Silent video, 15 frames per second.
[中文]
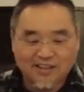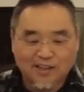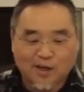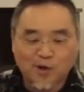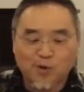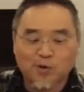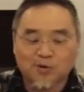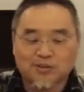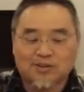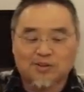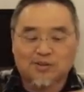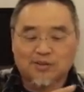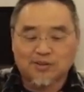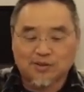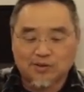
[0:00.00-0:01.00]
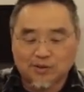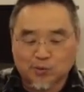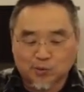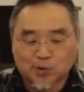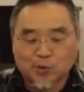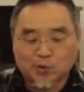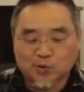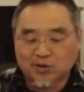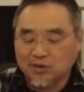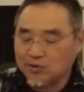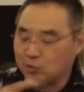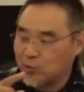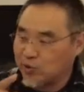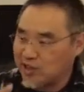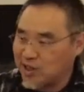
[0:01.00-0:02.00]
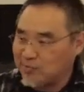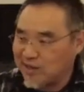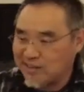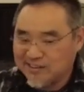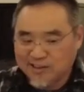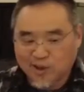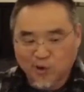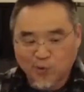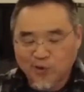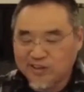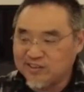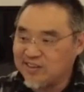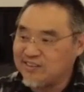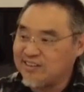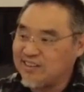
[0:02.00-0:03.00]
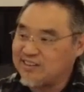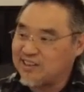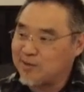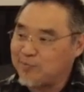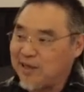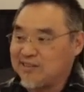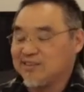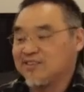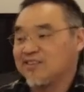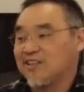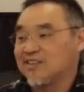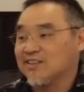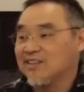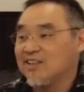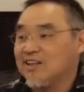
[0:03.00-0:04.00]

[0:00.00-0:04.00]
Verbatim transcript: 然后主就说我要把教会建在这个盘子上，